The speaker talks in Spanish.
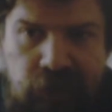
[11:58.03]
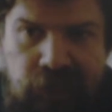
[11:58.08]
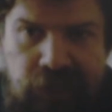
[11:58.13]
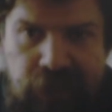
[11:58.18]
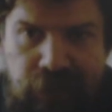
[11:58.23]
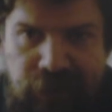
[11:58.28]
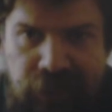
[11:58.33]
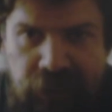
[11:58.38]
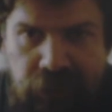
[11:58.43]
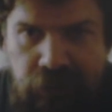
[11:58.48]

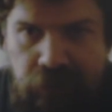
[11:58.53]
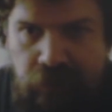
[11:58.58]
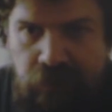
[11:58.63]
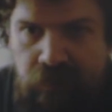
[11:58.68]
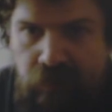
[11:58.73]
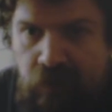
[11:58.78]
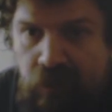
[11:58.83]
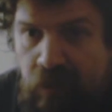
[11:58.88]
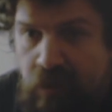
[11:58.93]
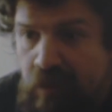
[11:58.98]
básicamente.
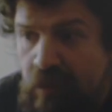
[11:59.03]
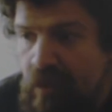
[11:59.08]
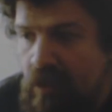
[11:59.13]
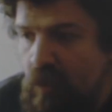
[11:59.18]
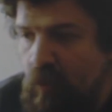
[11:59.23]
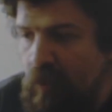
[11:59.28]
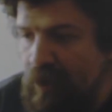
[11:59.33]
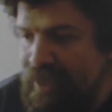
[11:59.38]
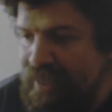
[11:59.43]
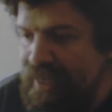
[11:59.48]

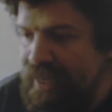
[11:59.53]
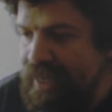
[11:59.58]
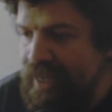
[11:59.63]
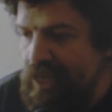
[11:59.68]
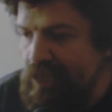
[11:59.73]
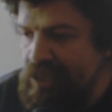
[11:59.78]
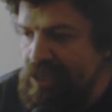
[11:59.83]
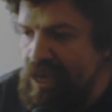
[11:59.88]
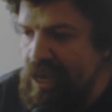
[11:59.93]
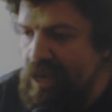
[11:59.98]
Cualquiera
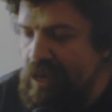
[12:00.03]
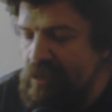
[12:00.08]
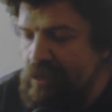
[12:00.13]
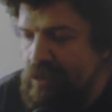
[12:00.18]
que haya